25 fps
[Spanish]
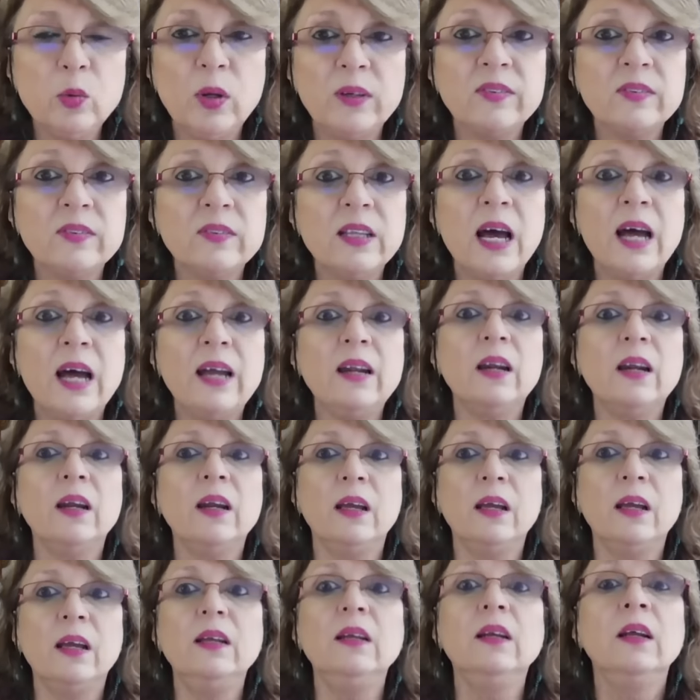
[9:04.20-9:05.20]
a estar
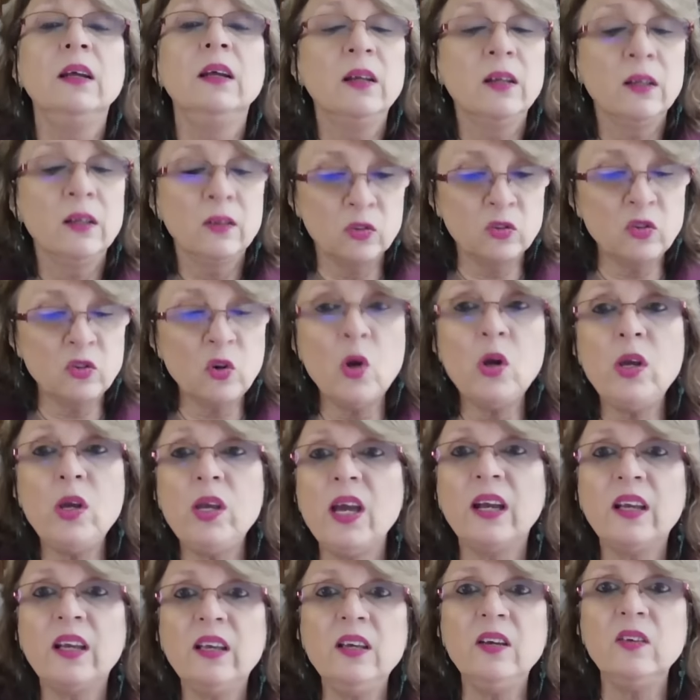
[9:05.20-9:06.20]
en soy,
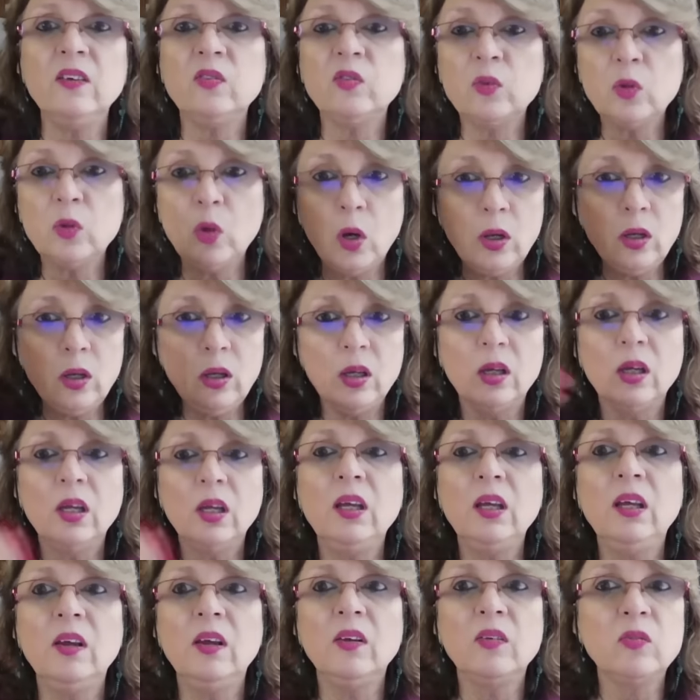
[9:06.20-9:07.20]
aquí estoy
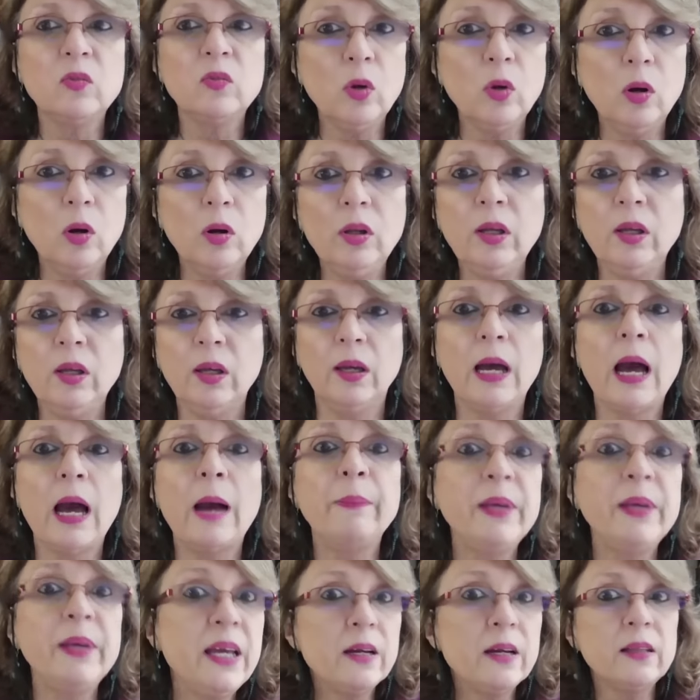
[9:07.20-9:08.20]
y estoy eh,
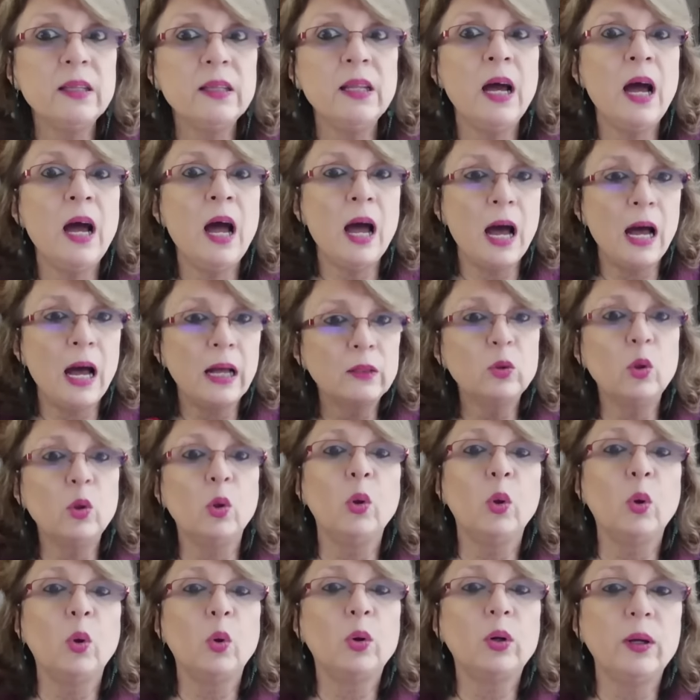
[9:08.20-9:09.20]
abierta a
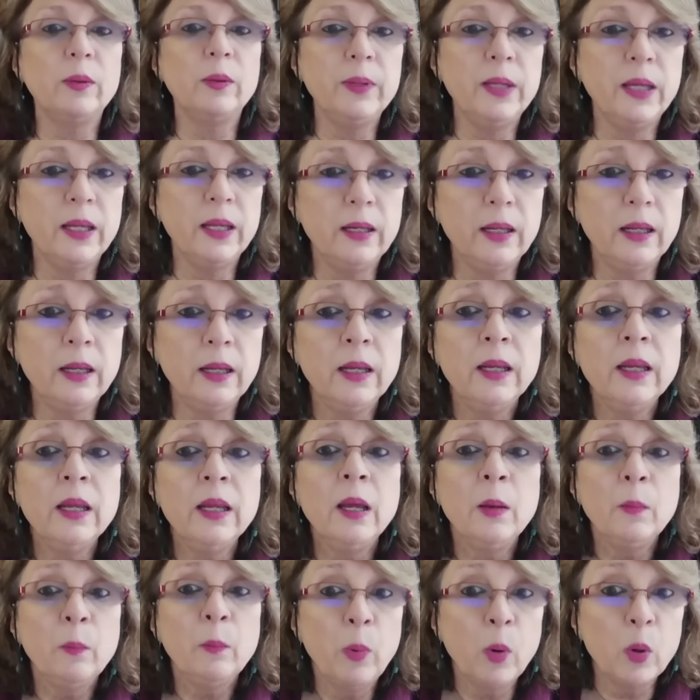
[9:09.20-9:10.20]
todo lo que viene.
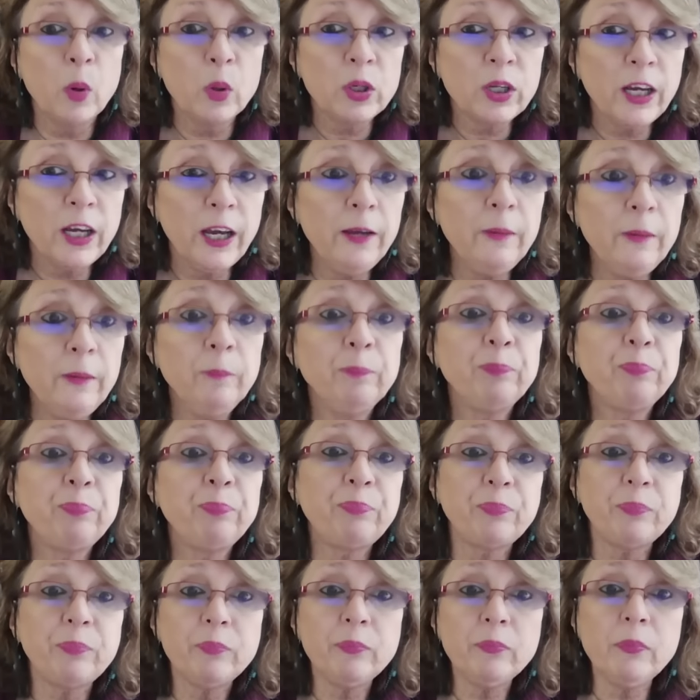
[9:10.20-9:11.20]
¿Por qué?
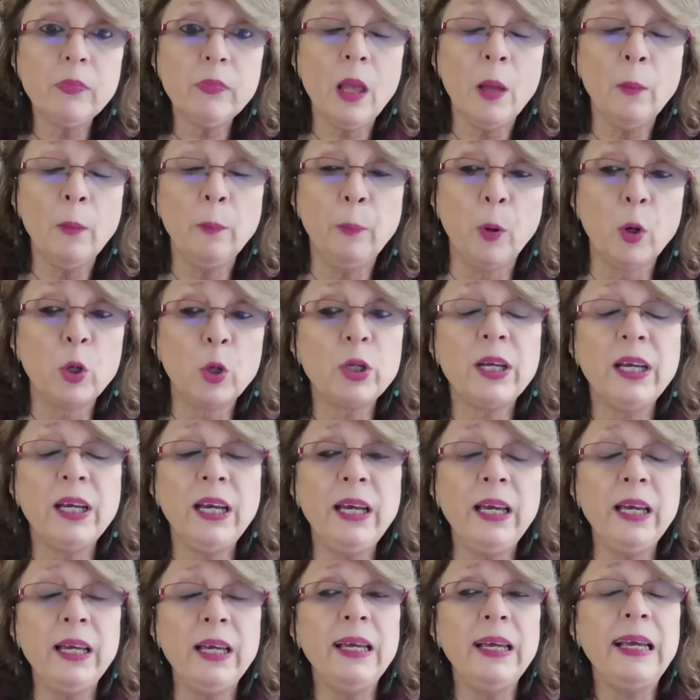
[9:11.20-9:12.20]

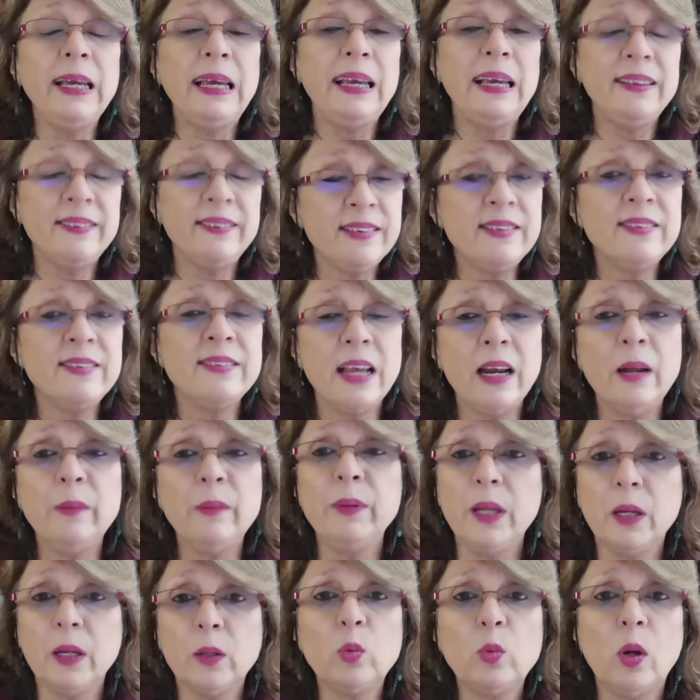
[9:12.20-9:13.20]
Porque es estar
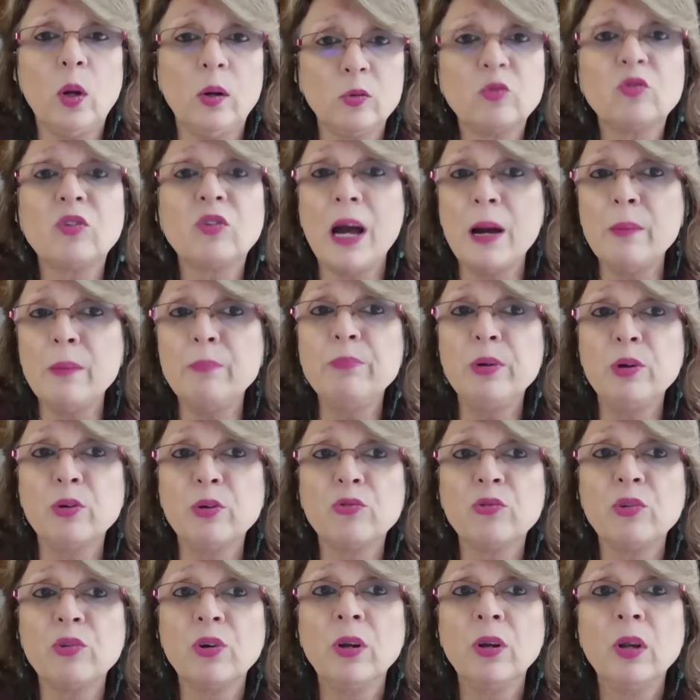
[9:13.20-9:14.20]
abierto a los
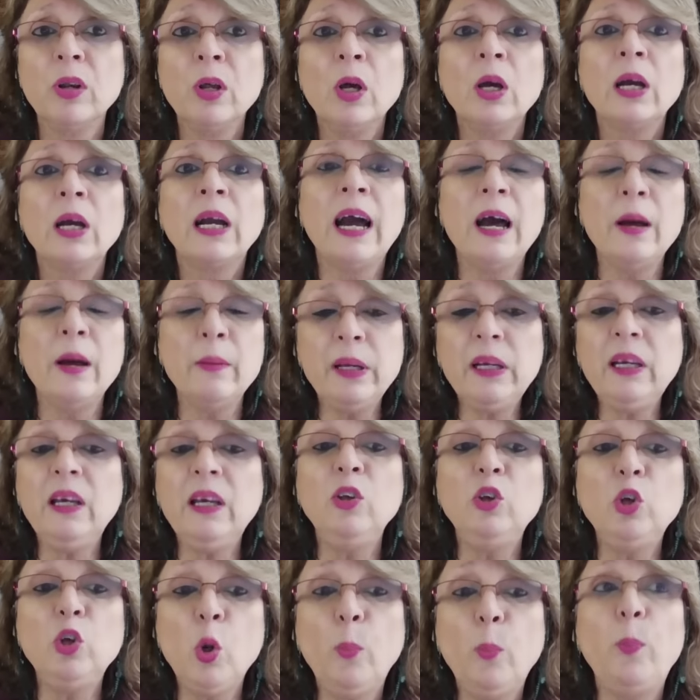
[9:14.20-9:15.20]
cambios. Cada vez
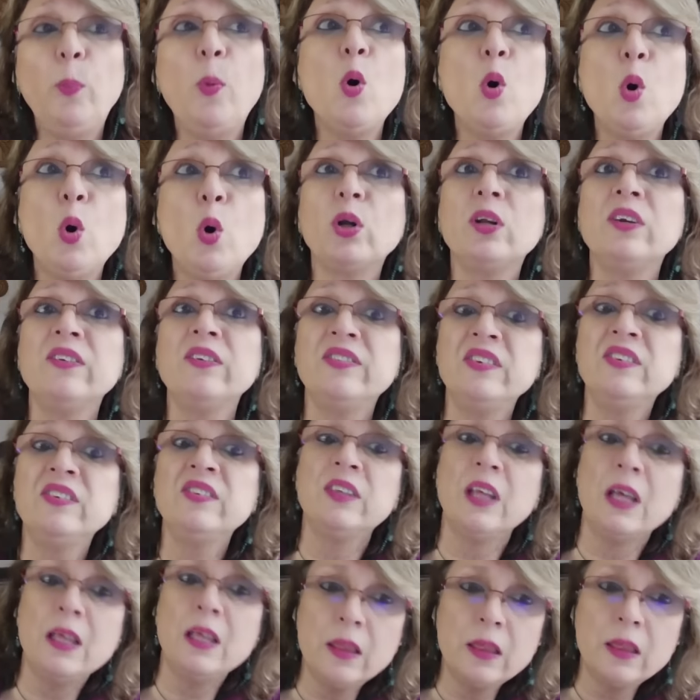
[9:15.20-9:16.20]
que yo pongo
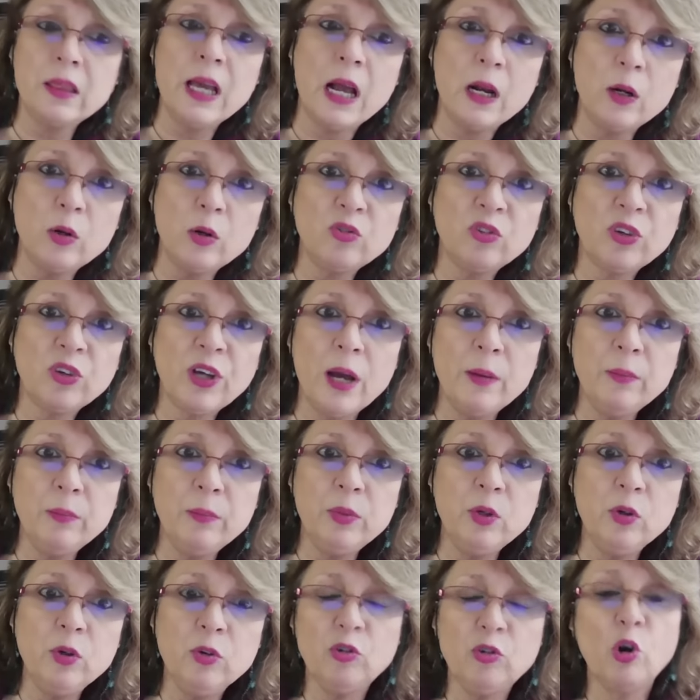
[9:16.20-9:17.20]
resistencia a los
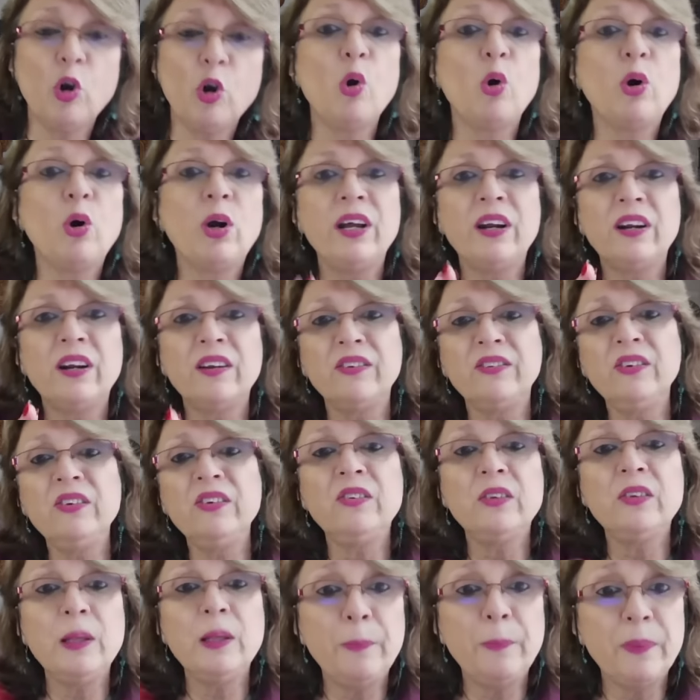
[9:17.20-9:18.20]
cambios, lo que
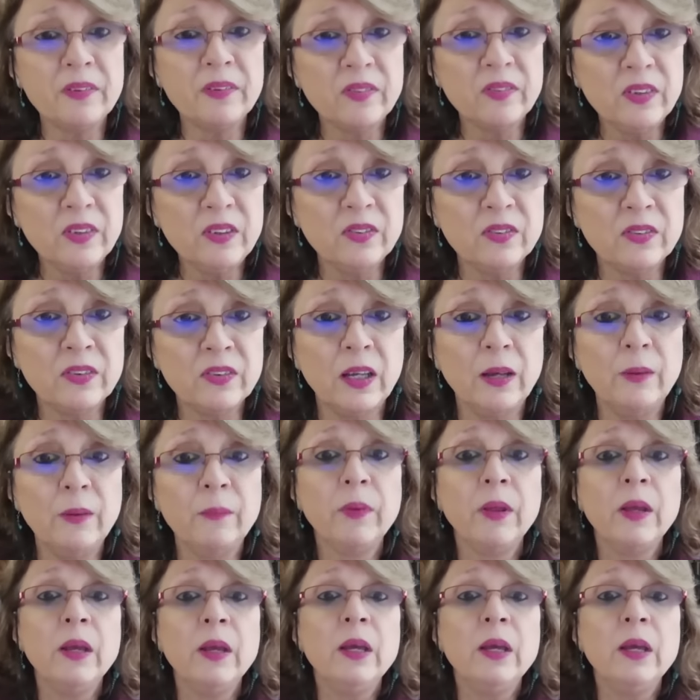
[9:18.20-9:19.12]
resiste persiste